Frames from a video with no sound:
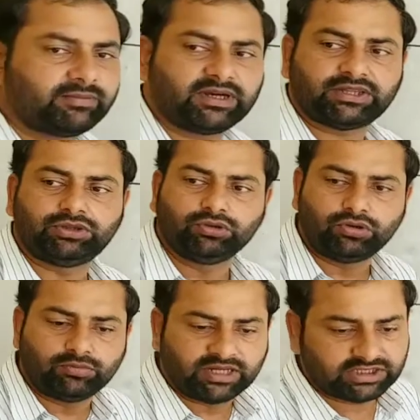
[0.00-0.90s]
पास
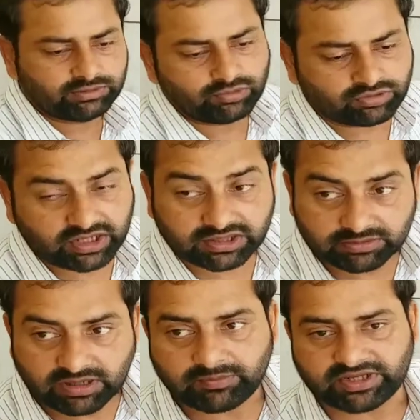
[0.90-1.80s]
दो माध्यमों का
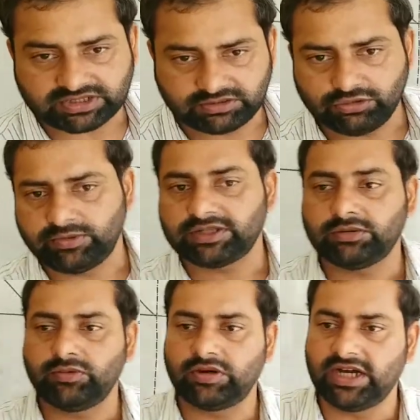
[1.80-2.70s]
सीमा पृष्ठ दो
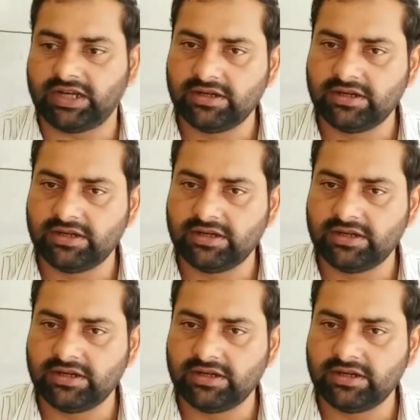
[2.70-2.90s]
माध्यमों का